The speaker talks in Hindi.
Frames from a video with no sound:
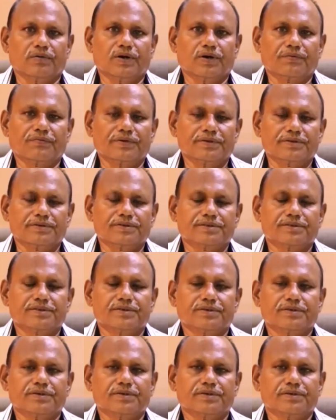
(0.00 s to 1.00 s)
वारफिस
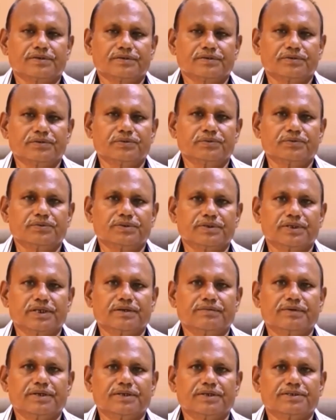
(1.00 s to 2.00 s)
जो कुछ
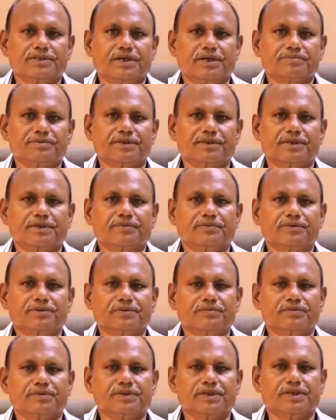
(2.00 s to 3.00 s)
रेलवे के हिसाब से है वो
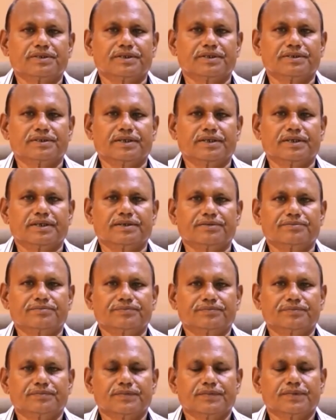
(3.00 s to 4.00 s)
स्वीप किया जाता है
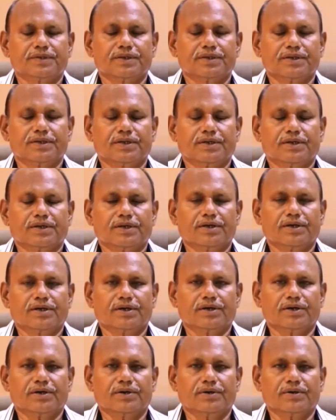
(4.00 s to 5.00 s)

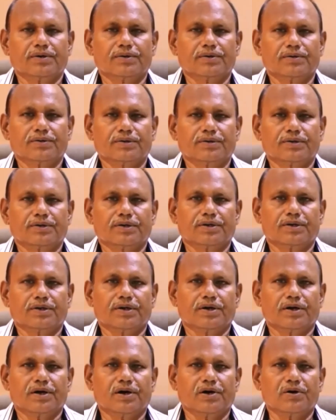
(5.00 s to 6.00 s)
और
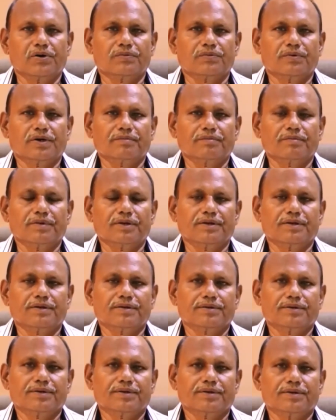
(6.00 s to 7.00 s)
आउटवर्ड
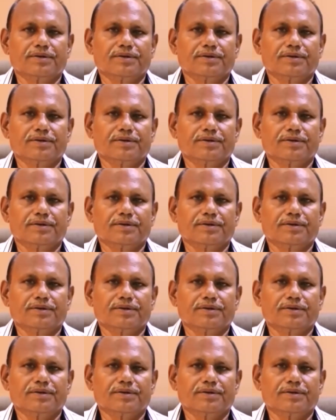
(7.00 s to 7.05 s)
में